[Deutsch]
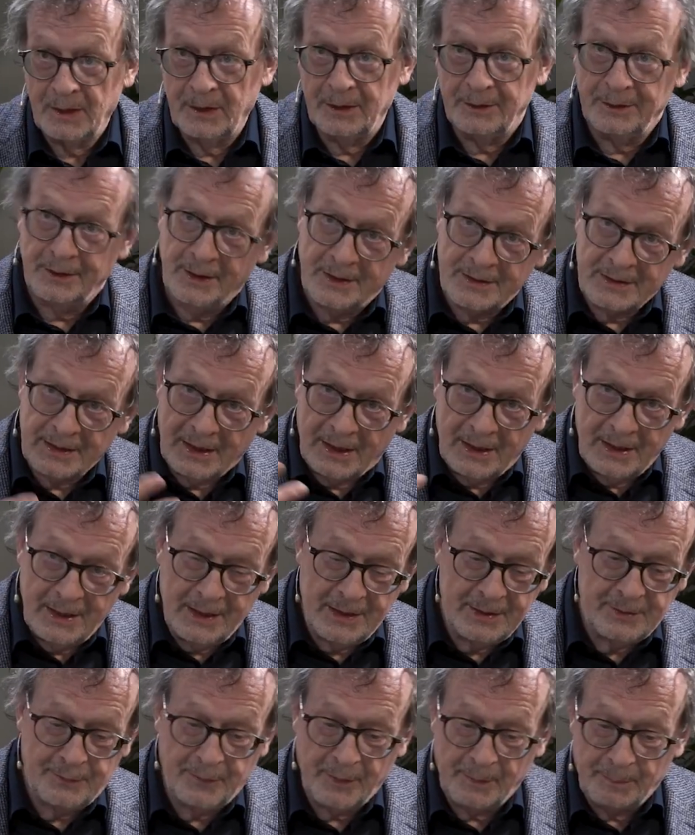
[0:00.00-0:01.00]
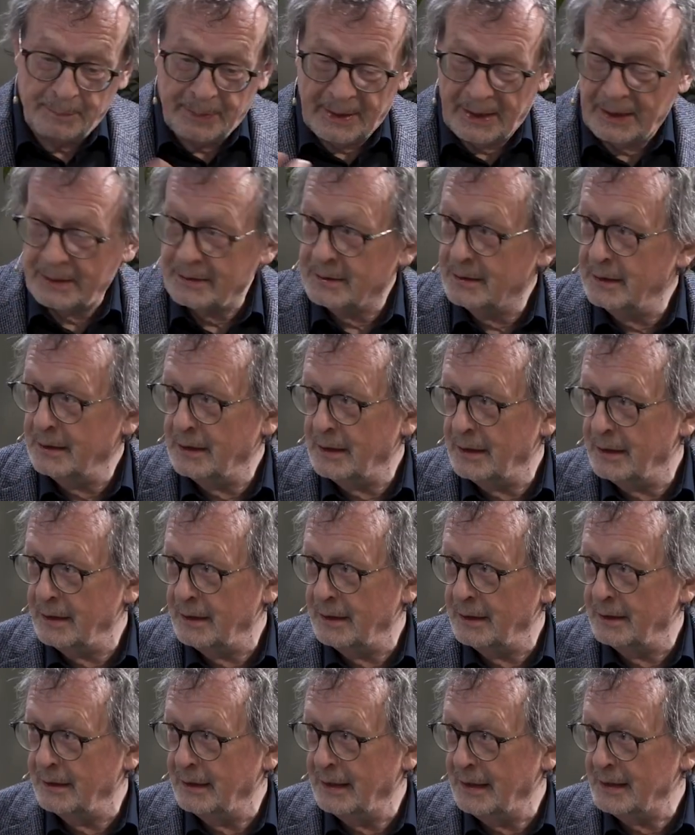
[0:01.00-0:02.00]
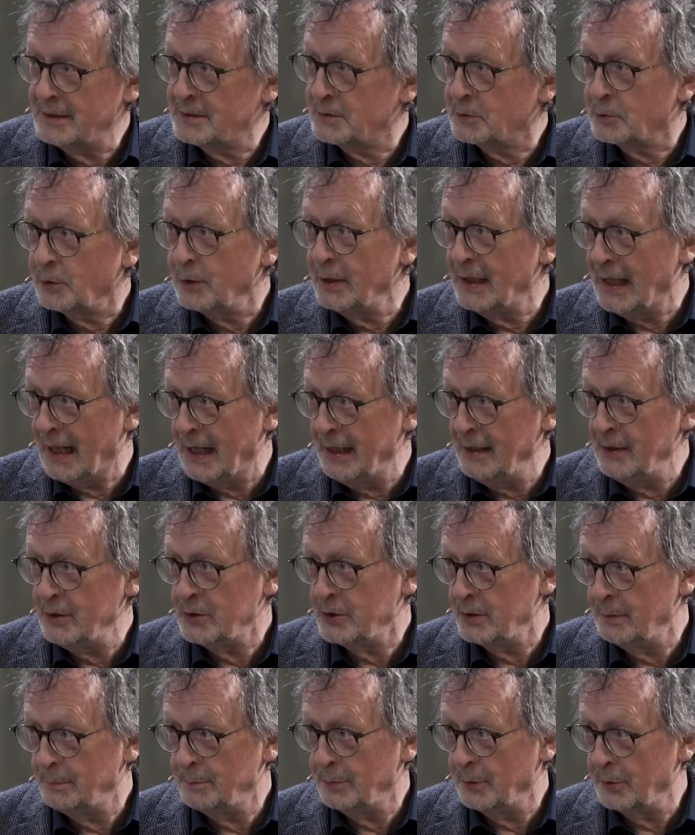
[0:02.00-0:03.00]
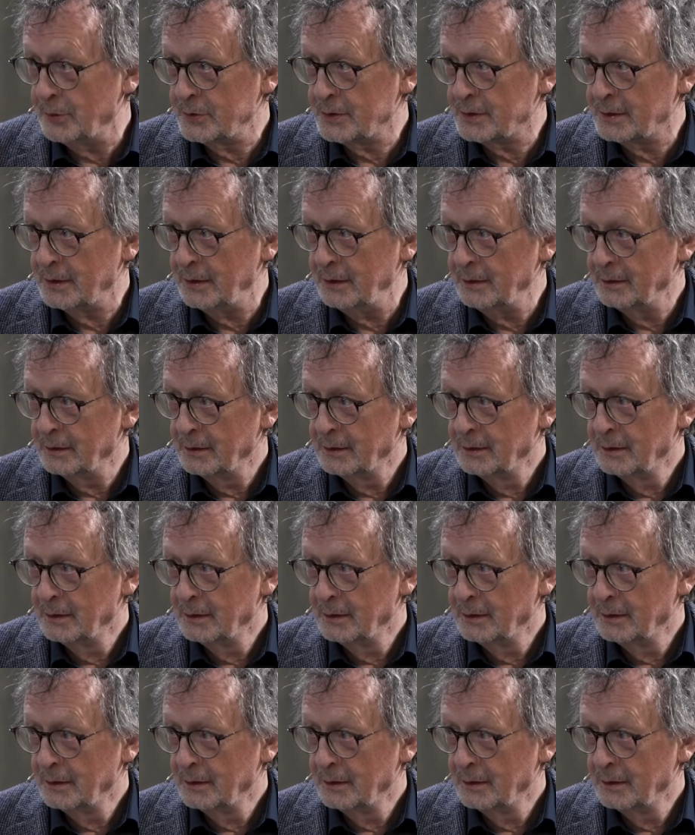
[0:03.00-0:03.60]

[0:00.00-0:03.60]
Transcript: Das alles verpackt in eine nestrojanische Posse.